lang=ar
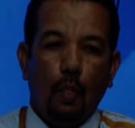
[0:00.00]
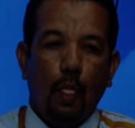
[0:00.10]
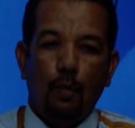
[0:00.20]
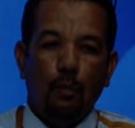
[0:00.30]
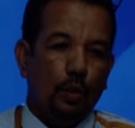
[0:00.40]

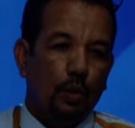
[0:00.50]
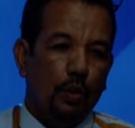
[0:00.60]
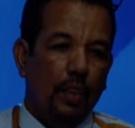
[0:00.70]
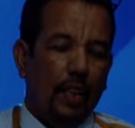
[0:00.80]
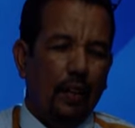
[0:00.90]
الموجود
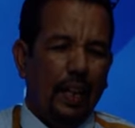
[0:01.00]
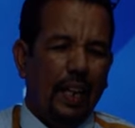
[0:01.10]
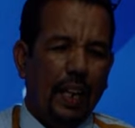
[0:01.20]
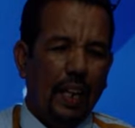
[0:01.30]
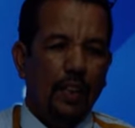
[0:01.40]
على
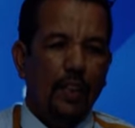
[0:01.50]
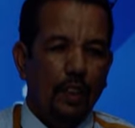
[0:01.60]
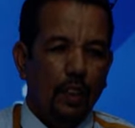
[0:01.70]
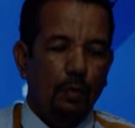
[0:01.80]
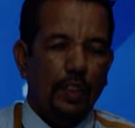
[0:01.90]
الأقل
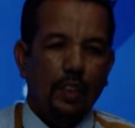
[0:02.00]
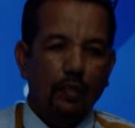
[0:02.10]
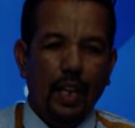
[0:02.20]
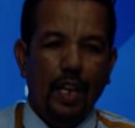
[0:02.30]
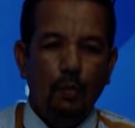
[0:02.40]
بصفة
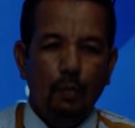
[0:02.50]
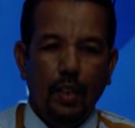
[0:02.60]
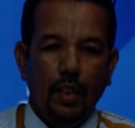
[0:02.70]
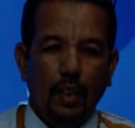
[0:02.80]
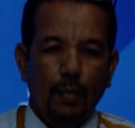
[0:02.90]
عامة
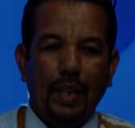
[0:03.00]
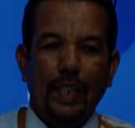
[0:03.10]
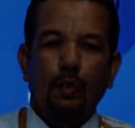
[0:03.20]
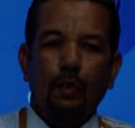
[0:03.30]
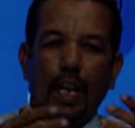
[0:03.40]
ما
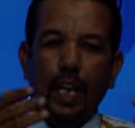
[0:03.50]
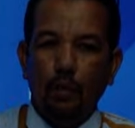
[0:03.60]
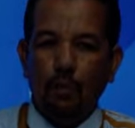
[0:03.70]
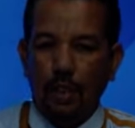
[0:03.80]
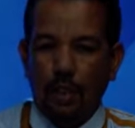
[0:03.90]
هي
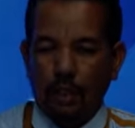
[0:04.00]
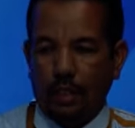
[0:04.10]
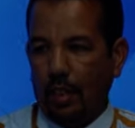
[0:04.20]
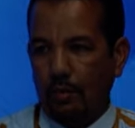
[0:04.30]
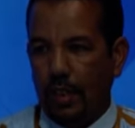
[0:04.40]
معايب
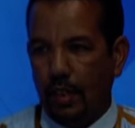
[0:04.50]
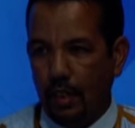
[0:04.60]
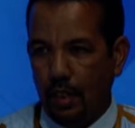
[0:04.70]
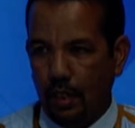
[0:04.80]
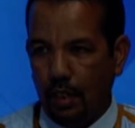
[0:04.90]
صرف على
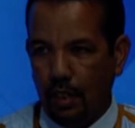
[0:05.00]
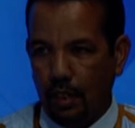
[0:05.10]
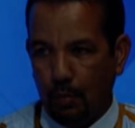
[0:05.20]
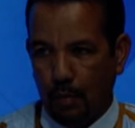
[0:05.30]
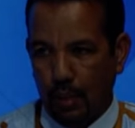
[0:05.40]

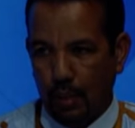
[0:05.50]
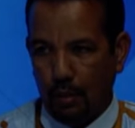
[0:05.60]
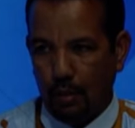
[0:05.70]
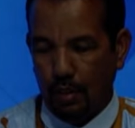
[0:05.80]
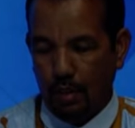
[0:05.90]
الموارد
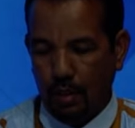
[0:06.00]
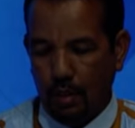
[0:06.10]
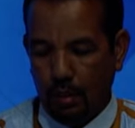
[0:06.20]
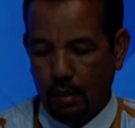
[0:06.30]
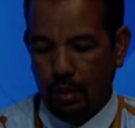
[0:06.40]

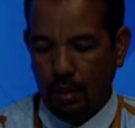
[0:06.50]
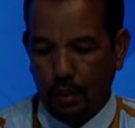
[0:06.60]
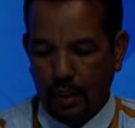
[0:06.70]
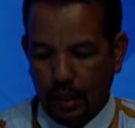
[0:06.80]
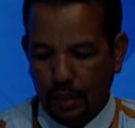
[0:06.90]

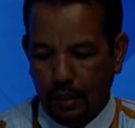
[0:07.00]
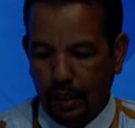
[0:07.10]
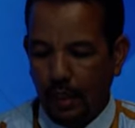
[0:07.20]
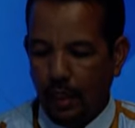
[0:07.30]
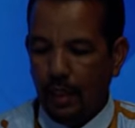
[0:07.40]
البنى التحتية صرف
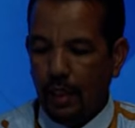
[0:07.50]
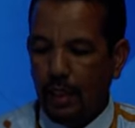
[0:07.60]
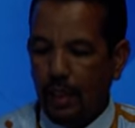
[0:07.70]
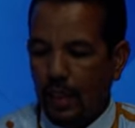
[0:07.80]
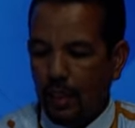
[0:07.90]
الميزانية
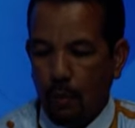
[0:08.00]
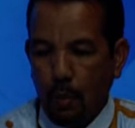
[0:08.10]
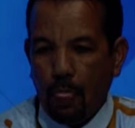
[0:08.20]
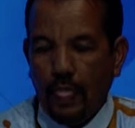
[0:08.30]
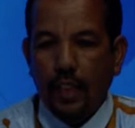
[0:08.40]
إذا
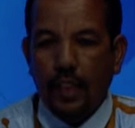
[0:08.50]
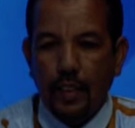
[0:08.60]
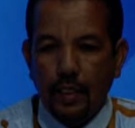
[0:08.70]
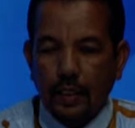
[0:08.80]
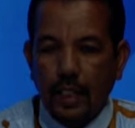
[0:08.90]

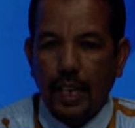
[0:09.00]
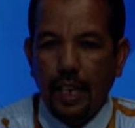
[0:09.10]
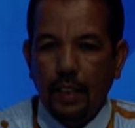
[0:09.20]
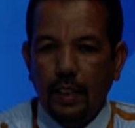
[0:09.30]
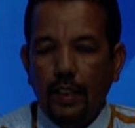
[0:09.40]
الإصلاح
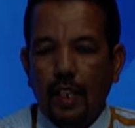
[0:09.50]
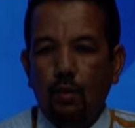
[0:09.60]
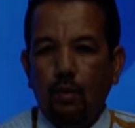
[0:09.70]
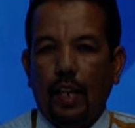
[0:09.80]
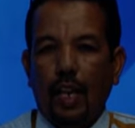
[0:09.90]

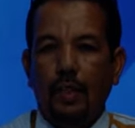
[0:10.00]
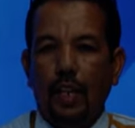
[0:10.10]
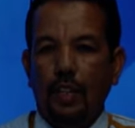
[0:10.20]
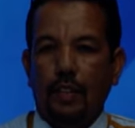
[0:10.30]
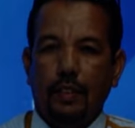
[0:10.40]
نحن قبل
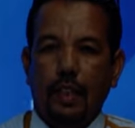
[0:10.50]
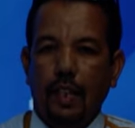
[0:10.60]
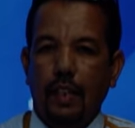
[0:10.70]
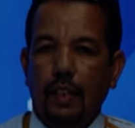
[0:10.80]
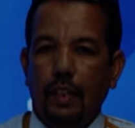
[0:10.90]
هذا الإصلاح
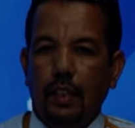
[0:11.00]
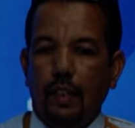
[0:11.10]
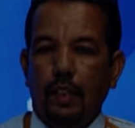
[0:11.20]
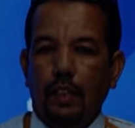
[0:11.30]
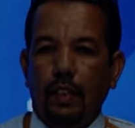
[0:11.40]

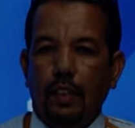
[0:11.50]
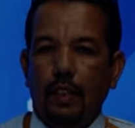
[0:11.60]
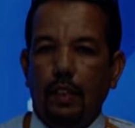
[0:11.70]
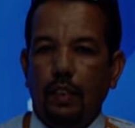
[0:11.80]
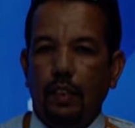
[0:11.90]

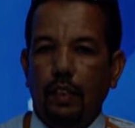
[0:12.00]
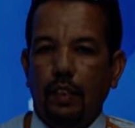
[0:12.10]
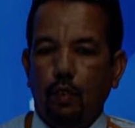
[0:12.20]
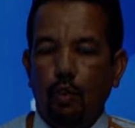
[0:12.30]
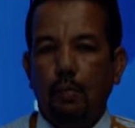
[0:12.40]
آه،
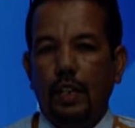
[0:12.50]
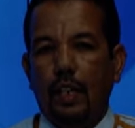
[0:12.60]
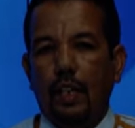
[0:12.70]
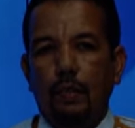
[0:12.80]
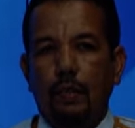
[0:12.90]
قمنا